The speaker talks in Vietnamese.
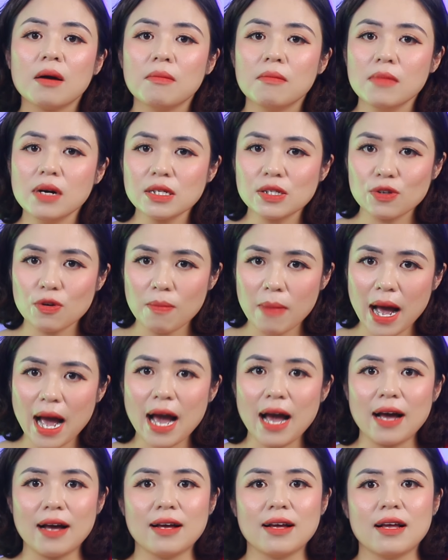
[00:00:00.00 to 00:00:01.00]
Bước số
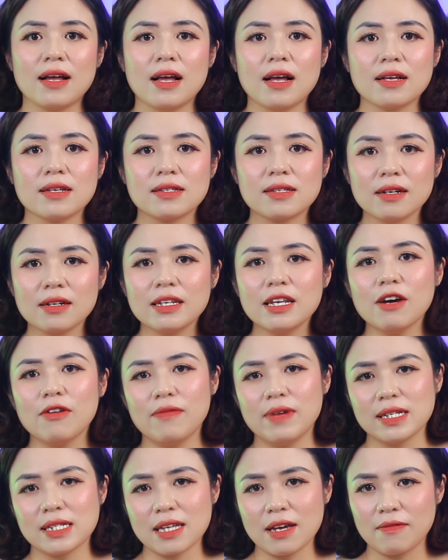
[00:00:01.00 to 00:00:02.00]
3, giới thiệu
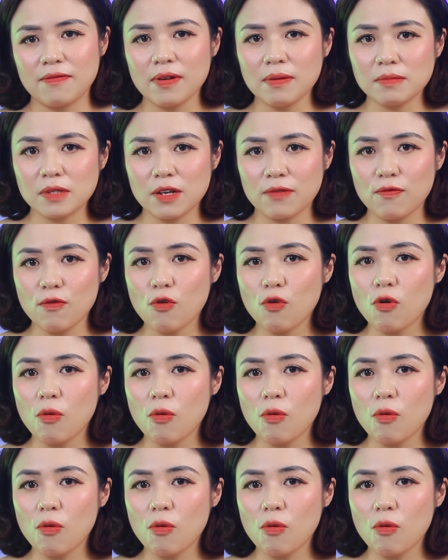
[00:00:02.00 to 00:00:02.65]
về sản phẩm dịch vụ